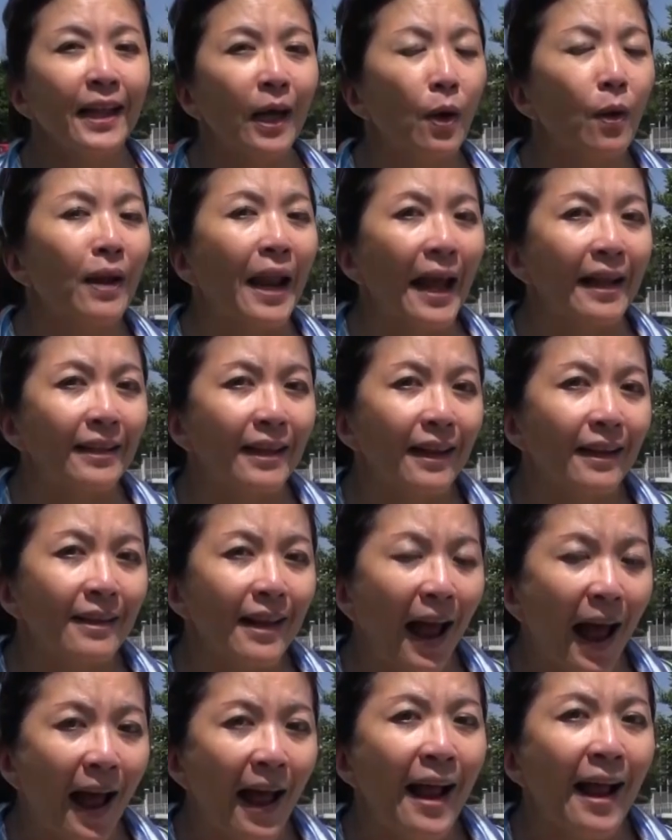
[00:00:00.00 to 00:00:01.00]
能够来
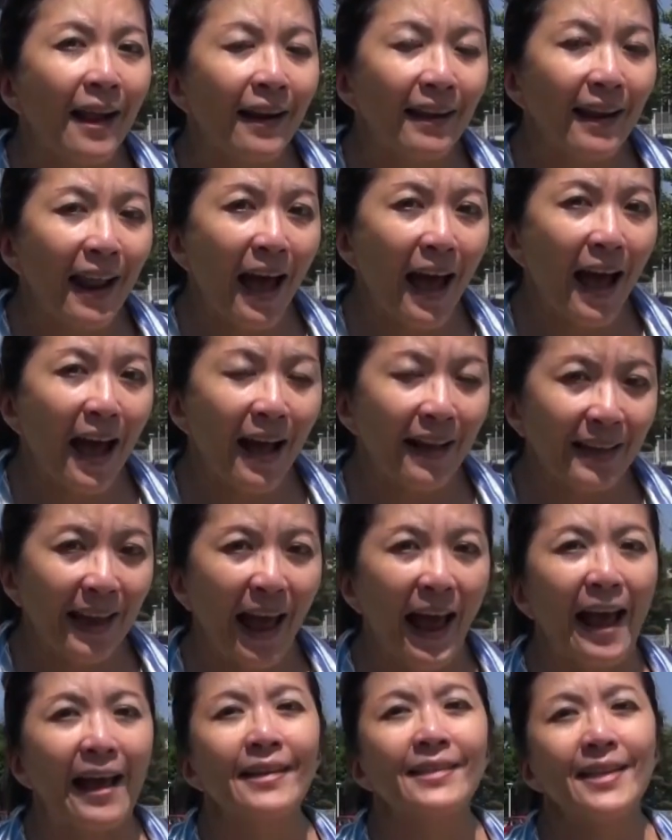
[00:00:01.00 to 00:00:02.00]
替他拉
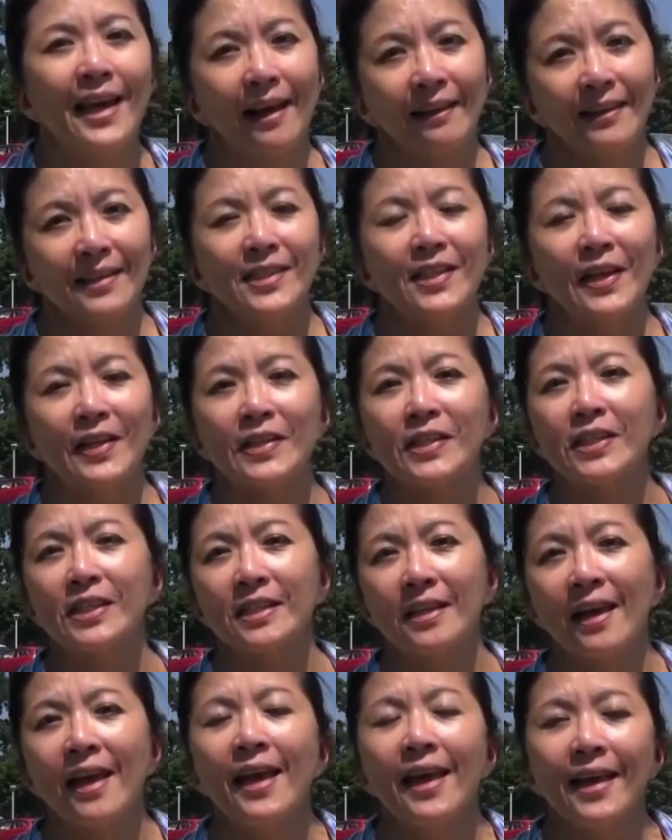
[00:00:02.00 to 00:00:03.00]
抬这样的声
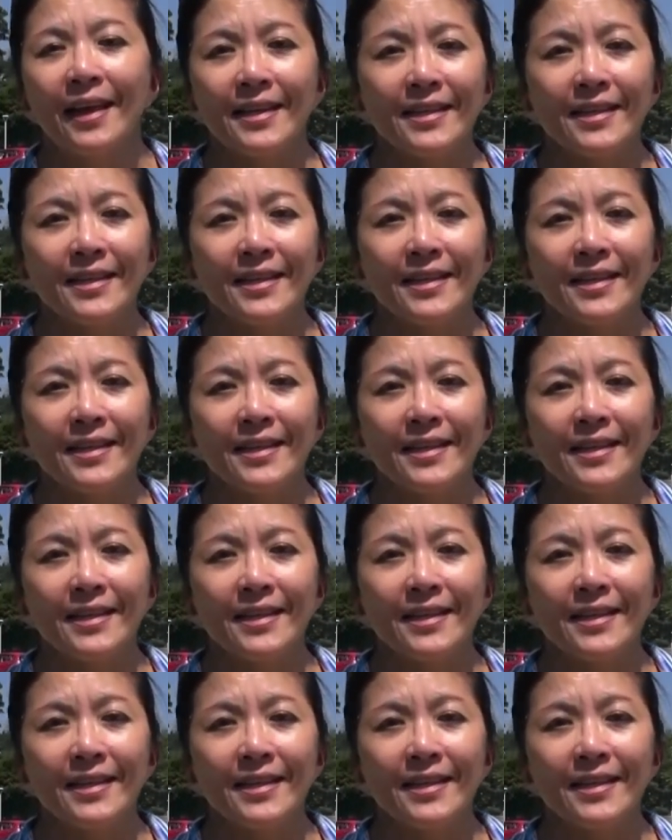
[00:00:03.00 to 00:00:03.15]
势。